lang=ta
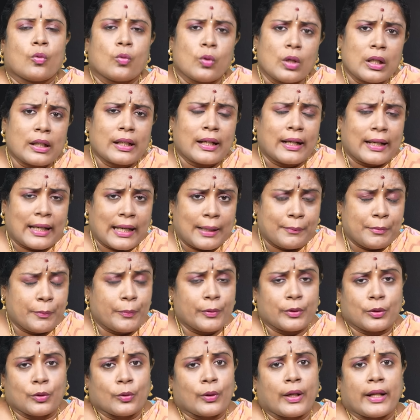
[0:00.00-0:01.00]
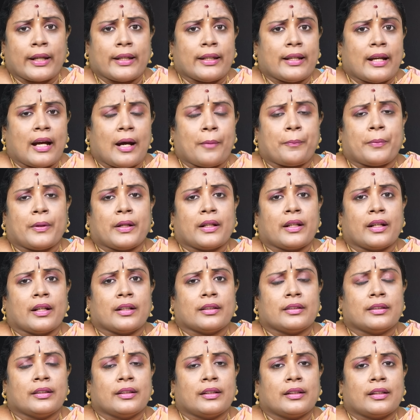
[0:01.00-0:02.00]
உள்கட்டமைப்பு துறை
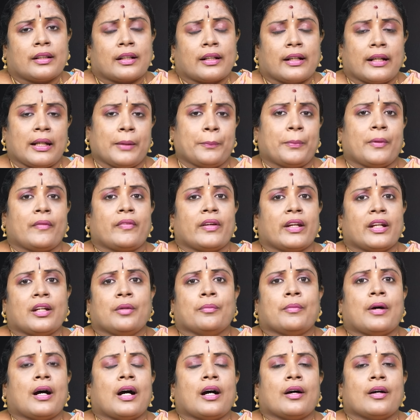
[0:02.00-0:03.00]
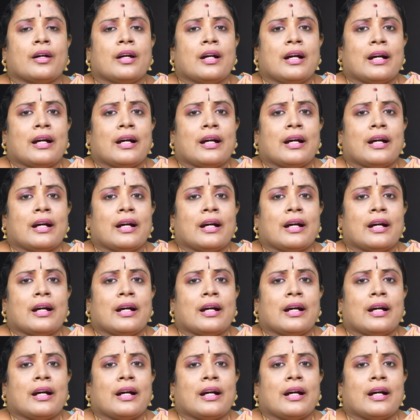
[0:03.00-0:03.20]
அப்படிங்கிறது கண்டிப்பாக வேணுமா